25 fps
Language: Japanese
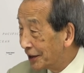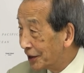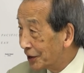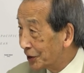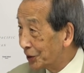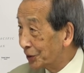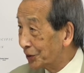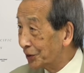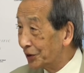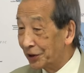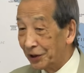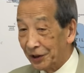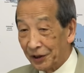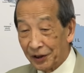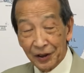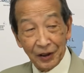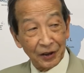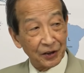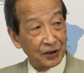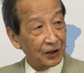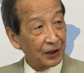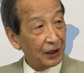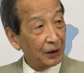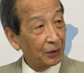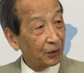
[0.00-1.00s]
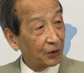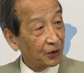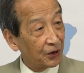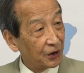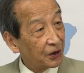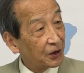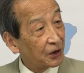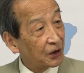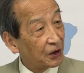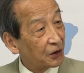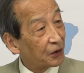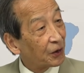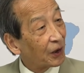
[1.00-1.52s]
それで、ねうん、地下の
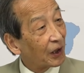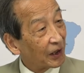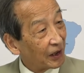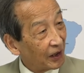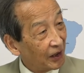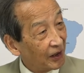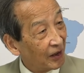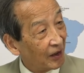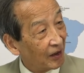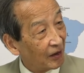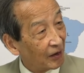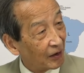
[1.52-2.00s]
陣地とかね、